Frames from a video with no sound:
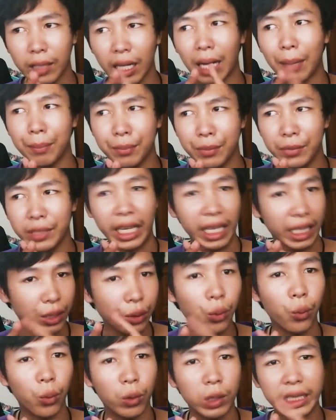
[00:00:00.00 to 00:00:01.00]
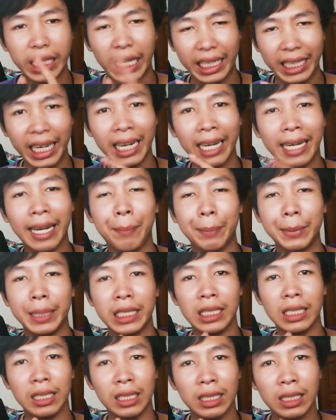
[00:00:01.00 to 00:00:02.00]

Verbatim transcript: ทำเจ๋งอยู่ เจ๋งในระดับหนึ่ง